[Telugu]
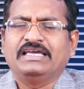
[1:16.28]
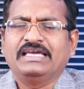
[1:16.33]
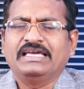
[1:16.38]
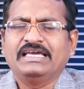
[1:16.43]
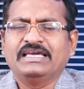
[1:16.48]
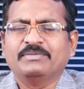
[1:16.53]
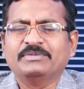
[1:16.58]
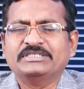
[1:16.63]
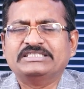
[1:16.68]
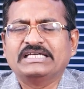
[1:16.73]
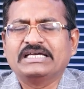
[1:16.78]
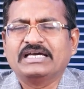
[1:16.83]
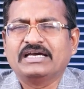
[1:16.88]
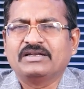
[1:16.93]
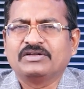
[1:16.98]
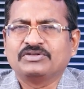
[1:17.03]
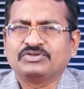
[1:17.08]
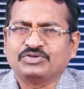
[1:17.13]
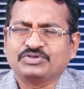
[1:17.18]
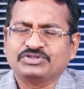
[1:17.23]
ఏమి
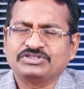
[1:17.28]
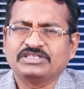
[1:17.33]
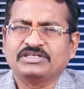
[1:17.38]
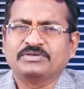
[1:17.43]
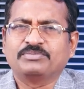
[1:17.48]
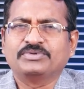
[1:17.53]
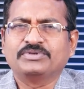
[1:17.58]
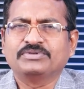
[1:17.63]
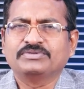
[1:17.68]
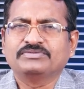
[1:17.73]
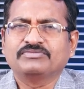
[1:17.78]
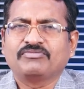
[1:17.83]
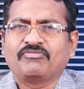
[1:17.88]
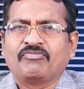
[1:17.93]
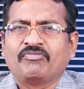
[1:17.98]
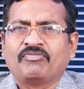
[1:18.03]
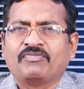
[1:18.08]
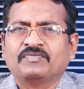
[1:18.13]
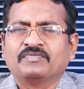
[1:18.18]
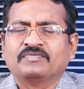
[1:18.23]
చేయాలో తోచనప్పుడు
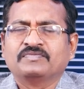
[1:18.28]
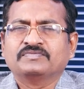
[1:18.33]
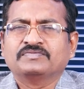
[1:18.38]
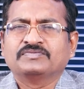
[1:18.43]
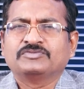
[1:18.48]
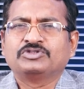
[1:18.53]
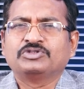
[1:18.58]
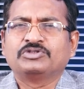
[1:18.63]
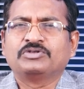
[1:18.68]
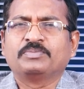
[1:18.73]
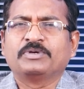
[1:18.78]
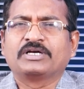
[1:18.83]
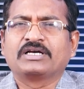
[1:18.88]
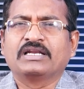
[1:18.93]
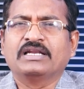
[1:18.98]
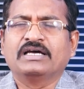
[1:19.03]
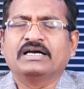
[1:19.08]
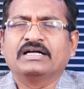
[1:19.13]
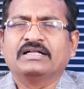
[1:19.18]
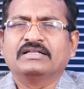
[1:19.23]

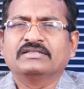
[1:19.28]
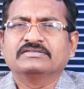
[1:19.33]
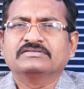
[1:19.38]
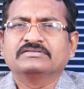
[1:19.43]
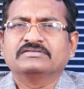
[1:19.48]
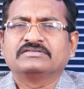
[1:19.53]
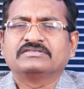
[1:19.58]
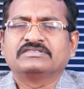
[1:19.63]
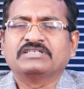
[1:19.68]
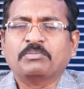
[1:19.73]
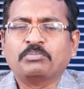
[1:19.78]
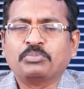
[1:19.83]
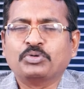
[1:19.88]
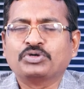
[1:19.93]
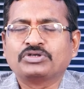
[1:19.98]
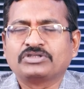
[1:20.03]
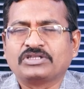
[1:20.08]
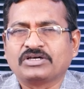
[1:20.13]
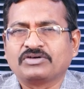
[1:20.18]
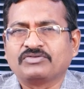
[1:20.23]
చుట్టుపక్కల
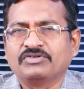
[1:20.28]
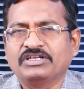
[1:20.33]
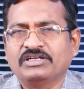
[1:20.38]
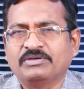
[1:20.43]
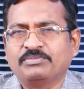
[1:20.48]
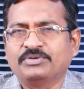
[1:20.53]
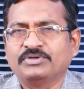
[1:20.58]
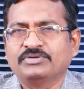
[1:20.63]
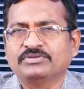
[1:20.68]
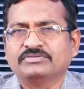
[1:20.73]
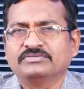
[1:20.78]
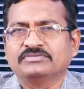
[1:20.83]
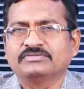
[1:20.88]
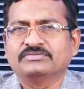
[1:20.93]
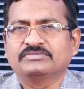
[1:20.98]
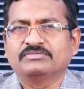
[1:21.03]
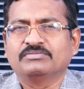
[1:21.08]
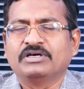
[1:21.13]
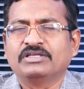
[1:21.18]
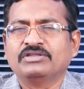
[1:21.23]
సపోర్ట్ తక్కువైనప్పుడు
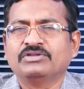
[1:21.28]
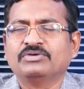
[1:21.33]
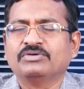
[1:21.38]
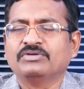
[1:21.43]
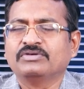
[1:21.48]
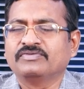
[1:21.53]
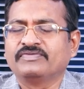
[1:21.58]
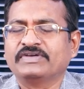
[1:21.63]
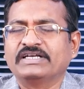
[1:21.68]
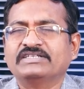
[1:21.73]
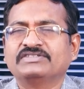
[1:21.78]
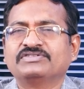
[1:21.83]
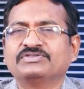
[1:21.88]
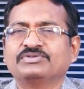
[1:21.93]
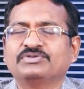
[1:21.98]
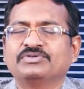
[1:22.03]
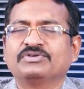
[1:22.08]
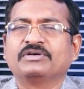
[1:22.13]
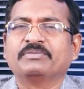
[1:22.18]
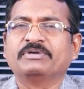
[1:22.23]
బంధువులు ఫ్రెండ్స్
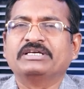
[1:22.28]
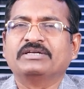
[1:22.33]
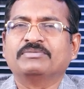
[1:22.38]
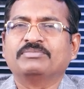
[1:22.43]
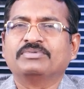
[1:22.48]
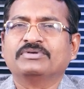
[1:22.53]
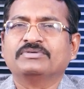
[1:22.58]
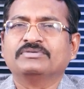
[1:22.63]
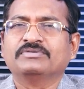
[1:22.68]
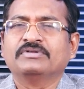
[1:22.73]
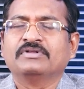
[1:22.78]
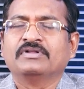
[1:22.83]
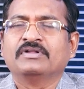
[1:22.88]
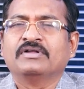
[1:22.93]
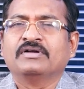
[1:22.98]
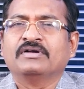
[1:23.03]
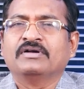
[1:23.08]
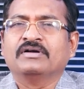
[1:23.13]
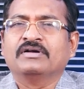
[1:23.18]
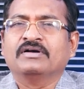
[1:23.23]
దూరమైనప్పుడు
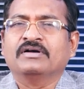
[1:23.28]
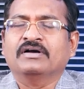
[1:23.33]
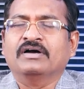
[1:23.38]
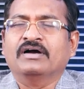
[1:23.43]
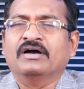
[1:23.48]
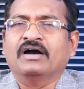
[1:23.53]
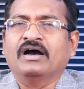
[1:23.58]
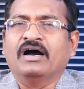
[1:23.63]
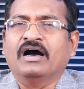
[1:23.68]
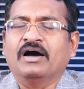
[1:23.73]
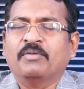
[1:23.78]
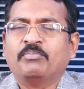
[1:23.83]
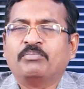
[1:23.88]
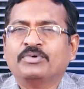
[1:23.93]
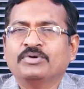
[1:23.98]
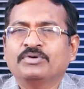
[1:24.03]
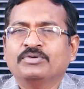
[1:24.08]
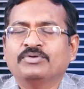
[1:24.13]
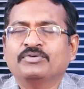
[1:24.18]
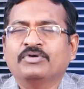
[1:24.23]

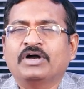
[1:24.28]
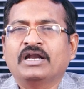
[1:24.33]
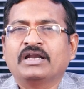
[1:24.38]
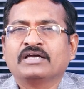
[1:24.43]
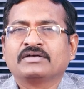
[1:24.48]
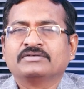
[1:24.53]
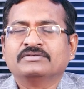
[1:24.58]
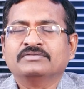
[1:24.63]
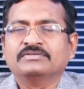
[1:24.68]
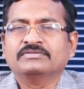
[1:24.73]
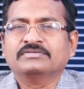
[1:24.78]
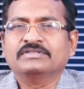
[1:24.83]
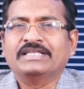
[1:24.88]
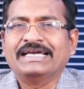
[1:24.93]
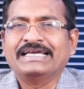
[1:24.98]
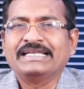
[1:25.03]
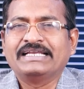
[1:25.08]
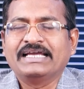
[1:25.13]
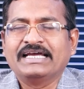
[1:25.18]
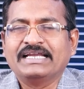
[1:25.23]
అప్పుడు వాళ్లకు
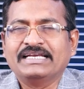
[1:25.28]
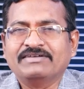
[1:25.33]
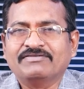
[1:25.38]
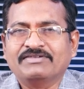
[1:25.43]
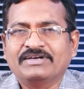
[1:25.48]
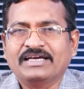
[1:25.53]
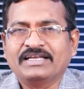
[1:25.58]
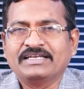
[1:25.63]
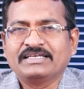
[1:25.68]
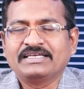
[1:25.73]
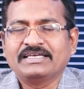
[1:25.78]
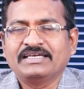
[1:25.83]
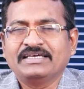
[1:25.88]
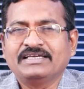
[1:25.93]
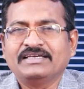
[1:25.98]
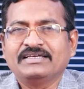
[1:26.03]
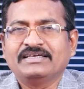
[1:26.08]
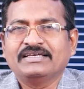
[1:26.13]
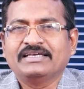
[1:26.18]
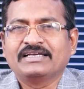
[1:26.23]
ధైర్యాన్ని ఇవ్వడానికి
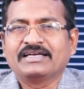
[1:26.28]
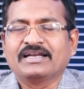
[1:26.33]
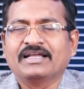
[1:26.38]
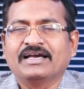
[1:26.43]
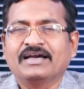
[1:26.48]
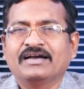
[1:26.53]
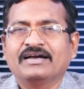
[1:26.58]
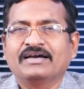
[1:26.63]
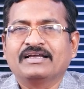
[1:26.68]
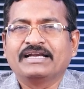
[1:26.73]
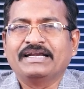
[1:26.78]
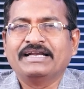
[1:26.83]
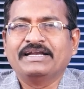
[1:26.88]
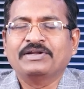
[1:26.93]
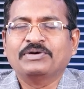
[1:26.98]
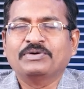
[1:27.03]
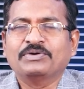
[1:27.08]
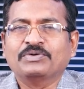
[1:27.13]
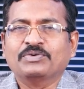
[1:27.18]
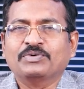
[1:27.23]
ఇక్కడ
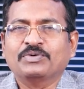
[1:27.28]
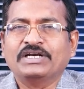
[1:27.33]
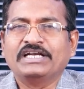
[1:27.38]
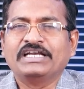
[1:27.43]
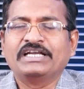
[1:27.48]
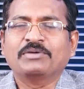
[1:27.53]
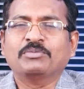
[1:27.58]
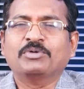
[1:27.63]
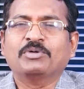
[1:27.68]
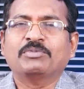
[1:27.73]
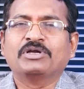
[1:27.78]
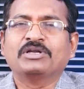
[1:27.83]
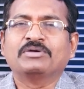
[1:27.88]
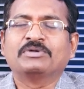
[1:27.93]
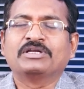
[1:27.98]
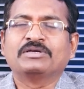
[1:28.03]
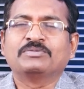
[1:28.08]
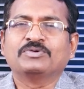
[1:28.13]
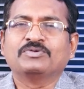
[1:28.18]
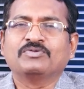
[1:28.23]
రెండు వంటె బొమ్మలు
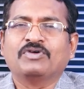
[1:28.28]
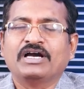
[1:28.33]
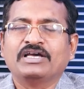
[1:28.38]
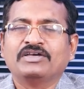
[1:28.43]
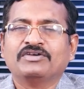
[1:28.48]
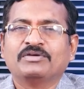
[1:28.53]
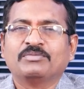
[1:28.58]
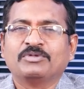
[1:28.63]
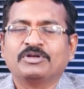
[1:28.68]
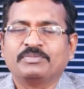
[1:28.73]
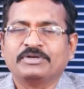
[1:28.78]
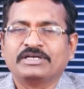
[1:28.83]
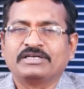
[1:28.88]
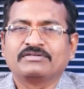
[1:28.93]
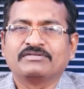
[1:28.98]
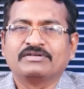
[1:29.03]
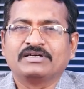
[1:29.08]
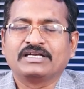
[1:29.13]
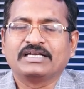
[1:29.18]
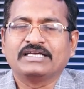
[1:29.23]
మనము వాయువ్యంలో
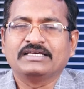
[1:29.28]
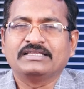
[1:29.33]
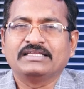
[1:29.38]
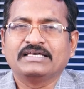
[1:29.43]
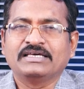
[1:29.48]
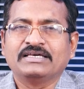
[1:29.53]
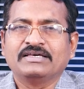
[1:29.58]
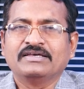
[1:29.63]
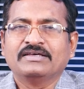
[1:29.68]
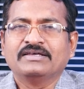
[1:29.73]
పెట్టుకున్నట్లయితే